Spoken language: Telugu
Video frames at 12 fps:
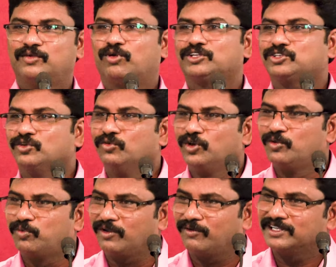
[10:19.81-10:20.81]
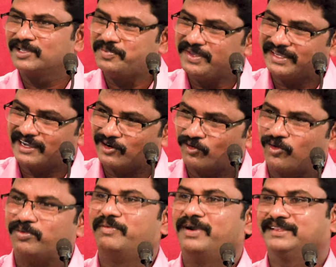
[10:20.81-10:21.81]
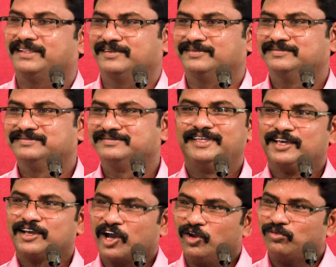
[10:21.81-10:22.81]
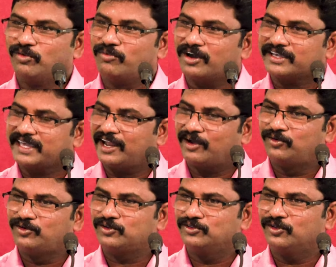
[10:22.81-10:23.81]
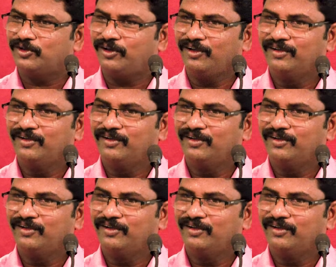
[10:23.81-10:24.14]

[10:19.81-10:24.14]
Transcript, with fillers: మొత్తం వరి పొలం అంతా పీకి అక్కడ కుప్ప పెడతారు కలుపు మొక్క ఎలా ఉంటుందో